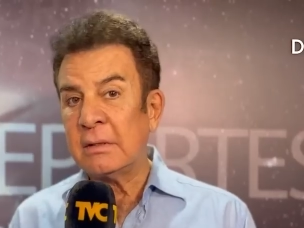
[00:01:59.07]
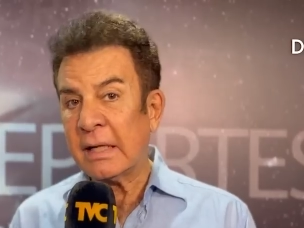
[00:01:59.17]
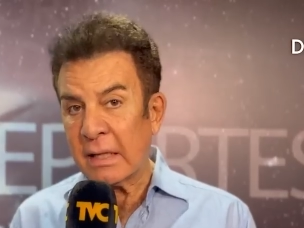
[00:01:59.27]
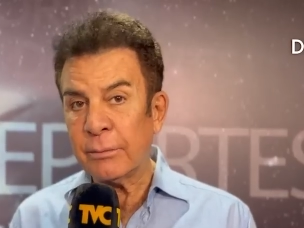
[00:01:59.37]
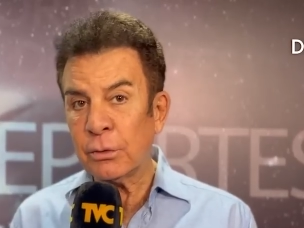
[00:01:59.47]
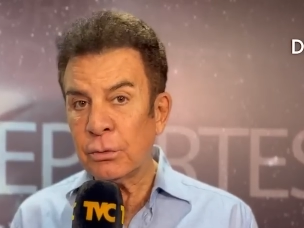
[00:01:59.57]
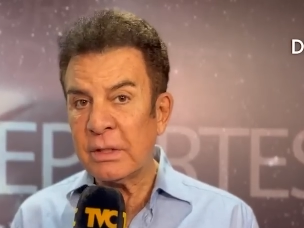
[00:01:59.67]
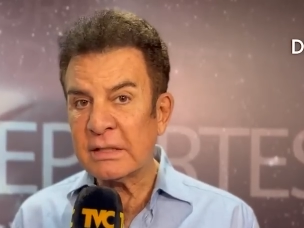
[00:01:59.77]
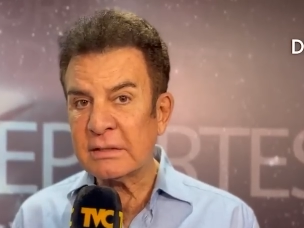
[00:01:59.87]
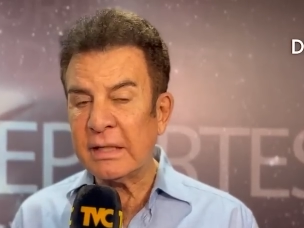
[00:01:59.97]
En cambio,
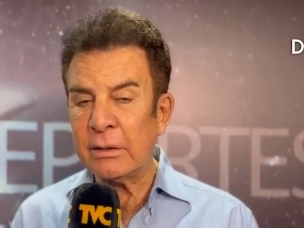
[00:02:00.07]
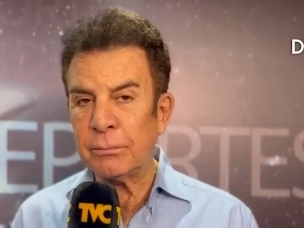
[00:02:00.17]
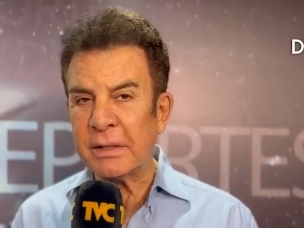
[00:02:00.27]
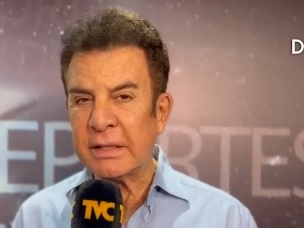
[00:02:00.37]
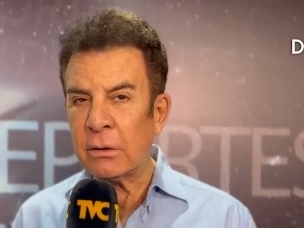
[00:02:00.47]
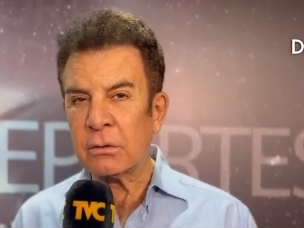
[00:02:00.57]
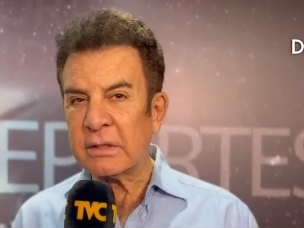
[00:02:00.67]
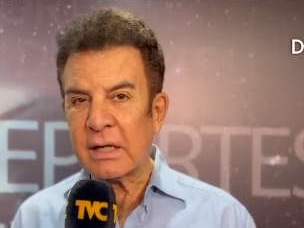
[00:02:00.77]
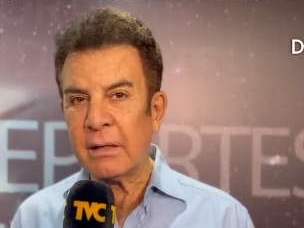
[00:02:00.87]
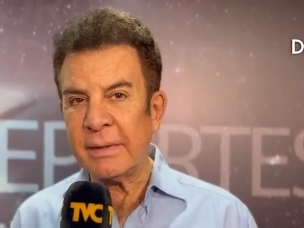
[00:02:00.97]
Honduras tiene un partido
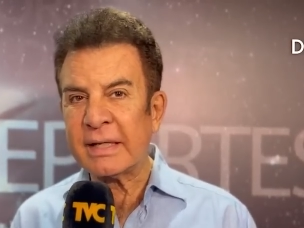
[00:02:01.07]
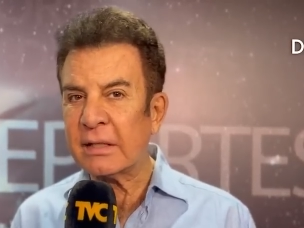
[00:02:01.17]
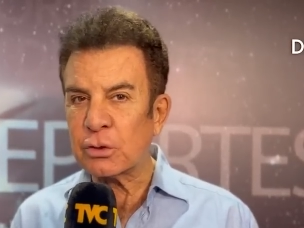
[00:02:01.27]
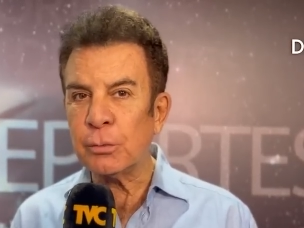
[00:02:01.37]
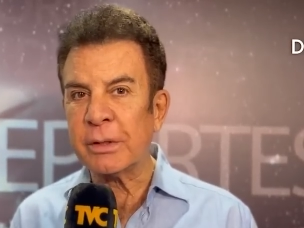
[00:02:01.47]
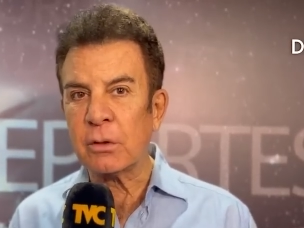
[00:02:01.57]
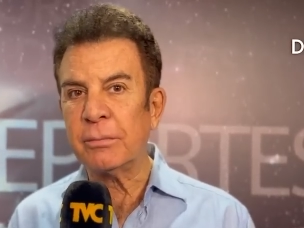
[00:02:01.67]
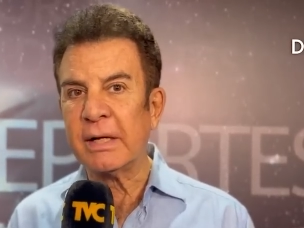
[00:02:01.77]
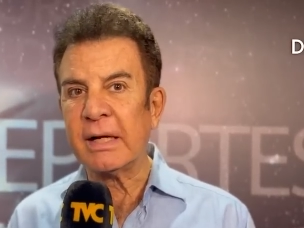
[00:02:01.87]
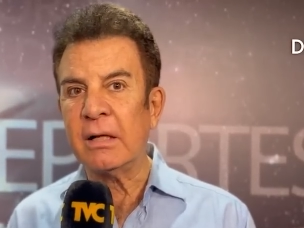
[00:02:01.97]
contra Jamaica súper
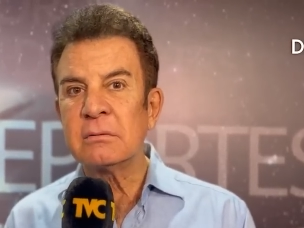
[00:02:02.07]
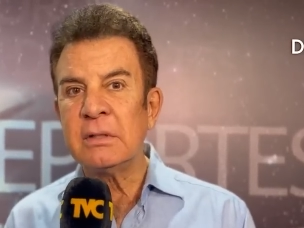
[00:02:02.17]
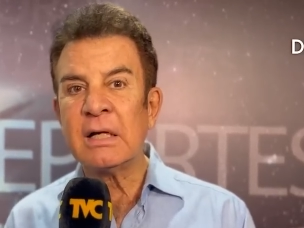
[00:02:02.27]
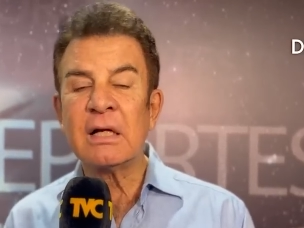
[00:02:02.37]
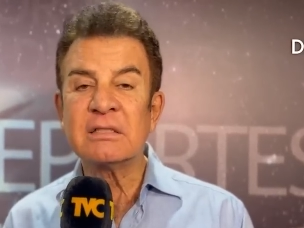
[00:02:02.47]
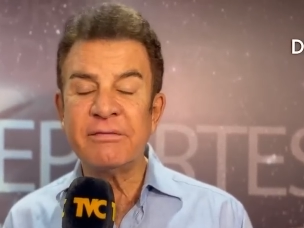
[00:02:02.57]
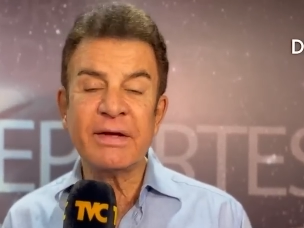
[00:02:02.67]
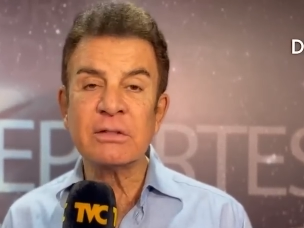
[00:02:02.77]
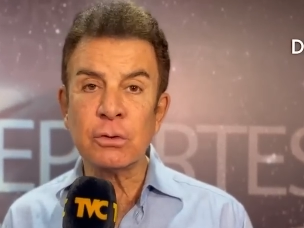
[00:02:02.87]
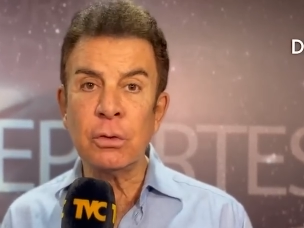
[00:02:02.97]
complicado. Y
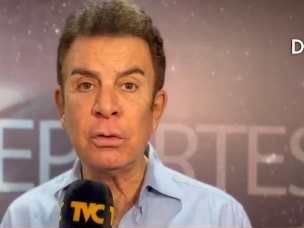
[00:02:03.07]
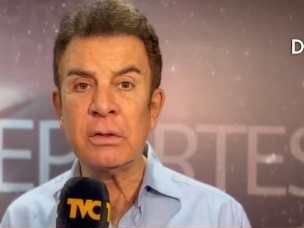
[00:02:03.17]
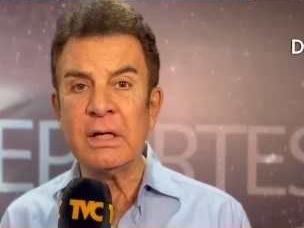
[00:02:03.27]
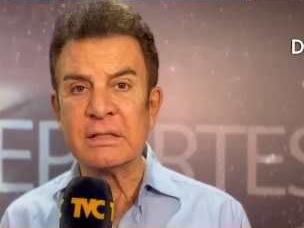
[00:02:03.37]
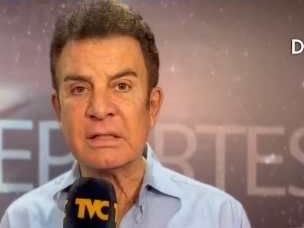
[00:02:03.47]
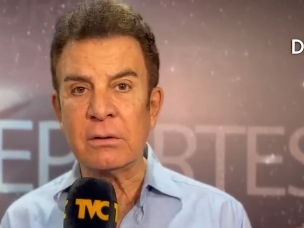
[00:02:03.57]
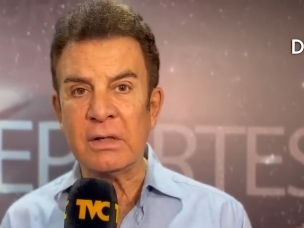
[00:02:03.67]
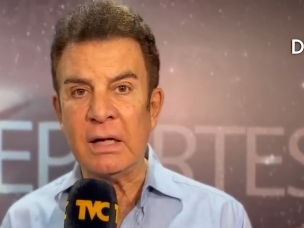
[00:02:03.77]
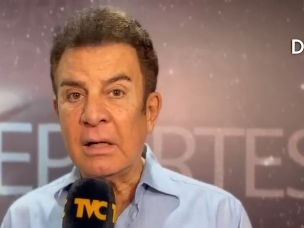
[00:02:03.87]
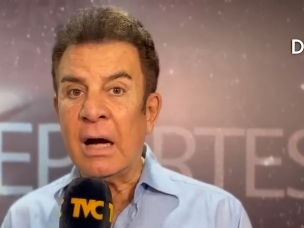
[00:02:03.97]
clasifican solo dos del
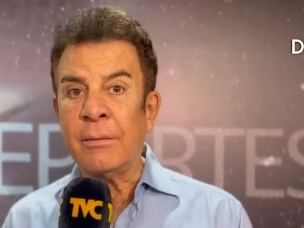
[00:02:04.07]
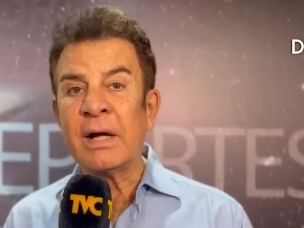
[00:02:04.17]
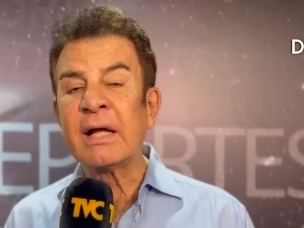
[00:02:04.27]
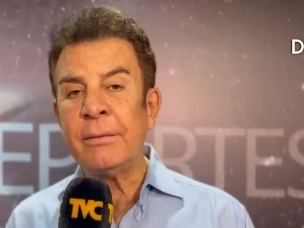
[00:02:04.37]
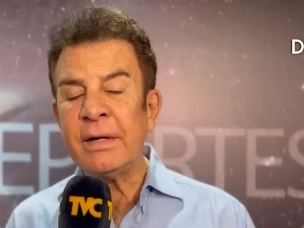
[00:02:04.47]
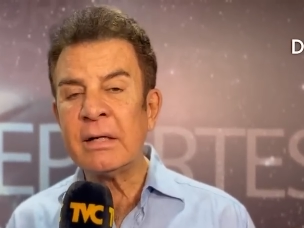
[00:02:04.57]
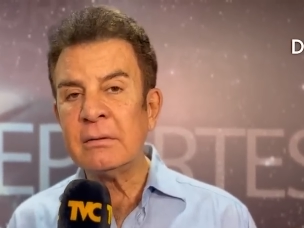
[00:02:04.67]
hexagonal. Habrá que ver